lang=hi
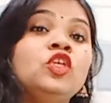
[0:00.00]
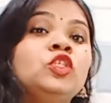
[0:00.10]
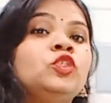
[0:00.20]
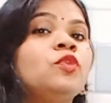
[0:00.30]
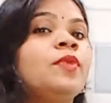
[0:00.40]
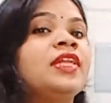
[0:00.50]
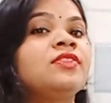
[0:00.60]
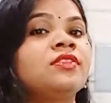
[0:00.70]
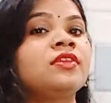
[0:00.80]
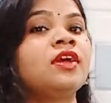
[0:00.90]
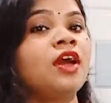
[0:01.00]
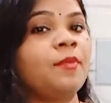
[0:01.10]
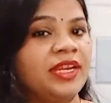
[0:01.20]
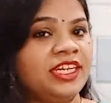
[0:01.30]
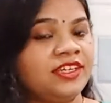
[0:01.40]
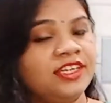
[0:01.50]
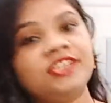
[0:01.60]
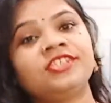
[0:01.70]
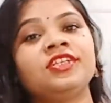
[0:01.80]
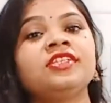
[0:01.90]
जो बात हमारी
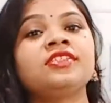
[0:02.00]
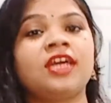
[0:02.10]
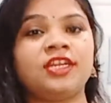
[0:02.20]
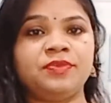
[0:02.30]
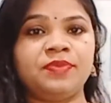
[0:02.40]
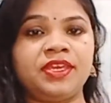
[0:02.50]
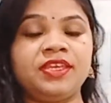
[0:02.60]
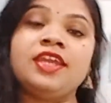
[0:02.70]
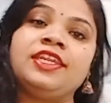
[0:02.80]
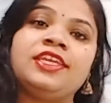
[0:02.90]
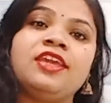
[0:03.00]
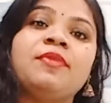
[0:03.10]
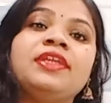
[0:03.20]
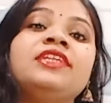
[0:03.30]
ट्रेडिशनल साड़ी में यानी कि हमारी